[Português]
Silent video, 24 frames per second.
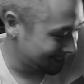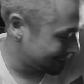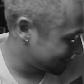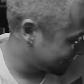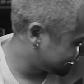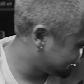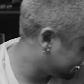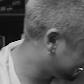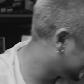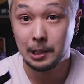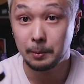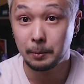velho.
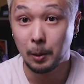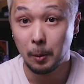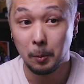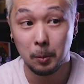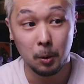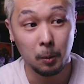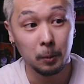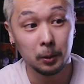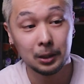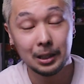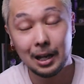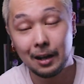E bom,
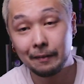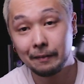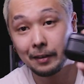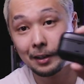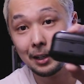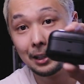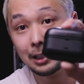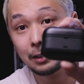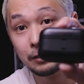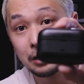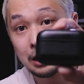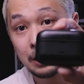como eu estava
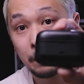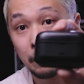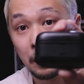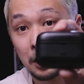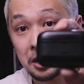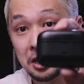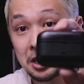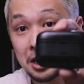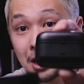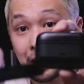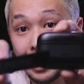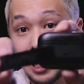falando, você
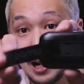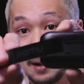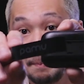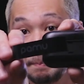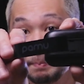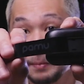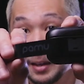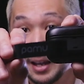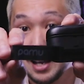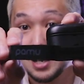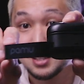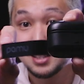pode
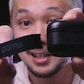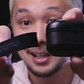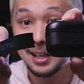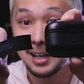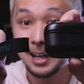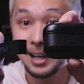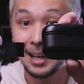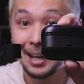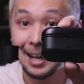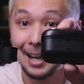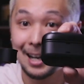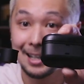tirar essa
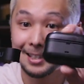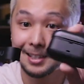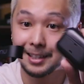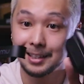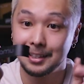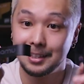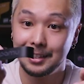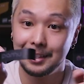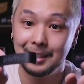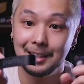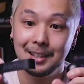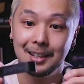carcaça
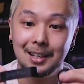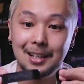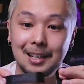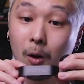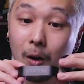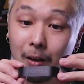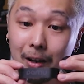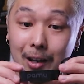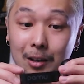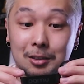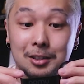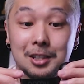aqui.
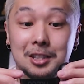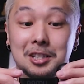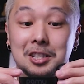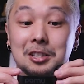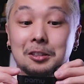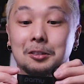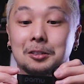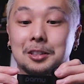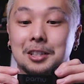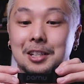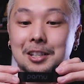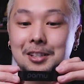Qual que é o
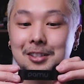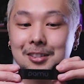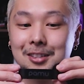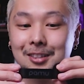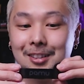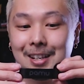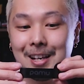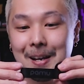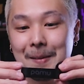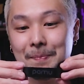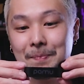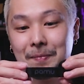sentido disso,
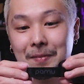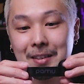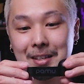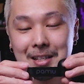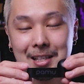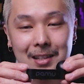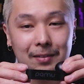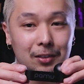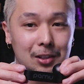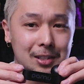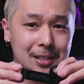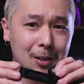né?
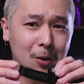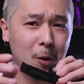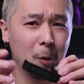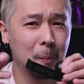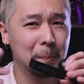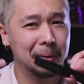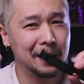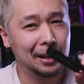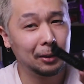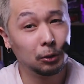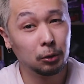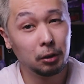Se você
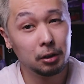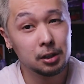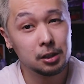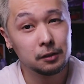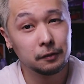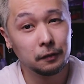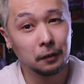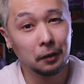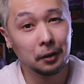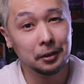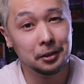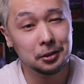comprar dois
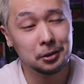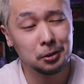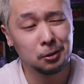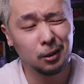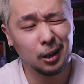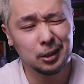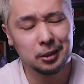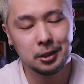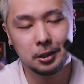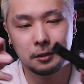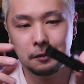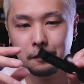fones, que
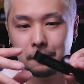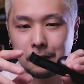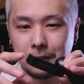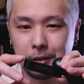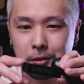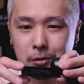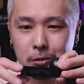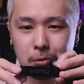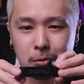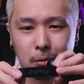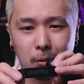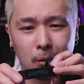eu acho
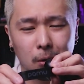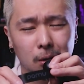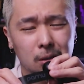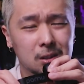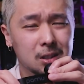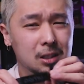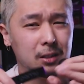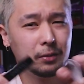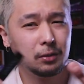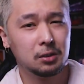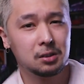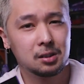difícil, ou
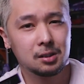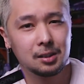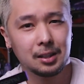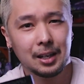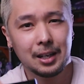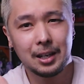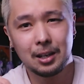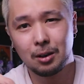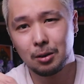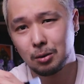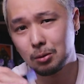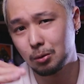se
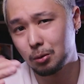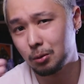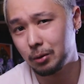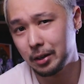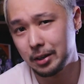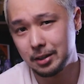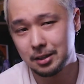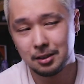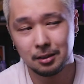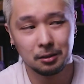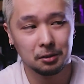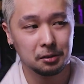você e algum
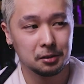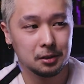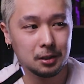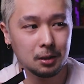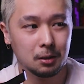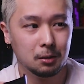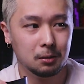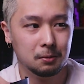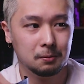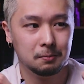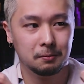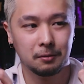conhecido
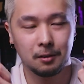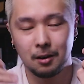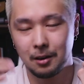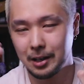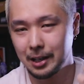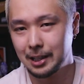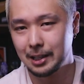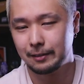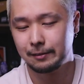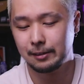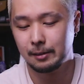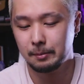seu,
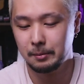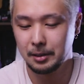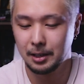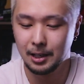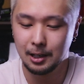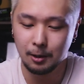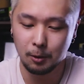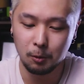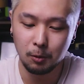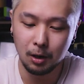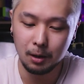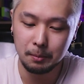alguém da
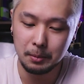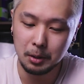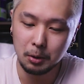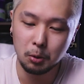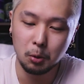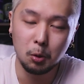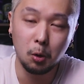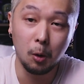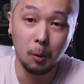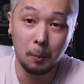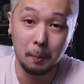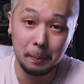família, algum
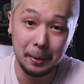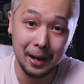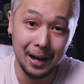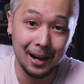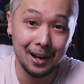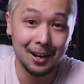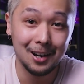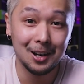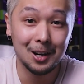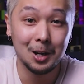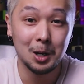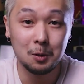amigo
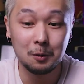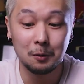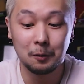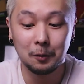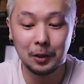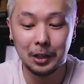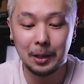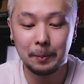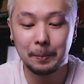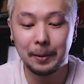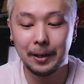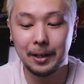comprar um
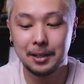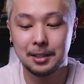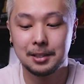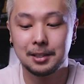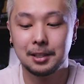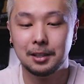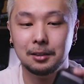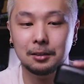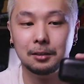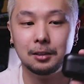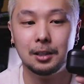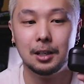fone
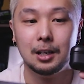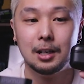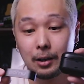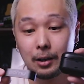parecido,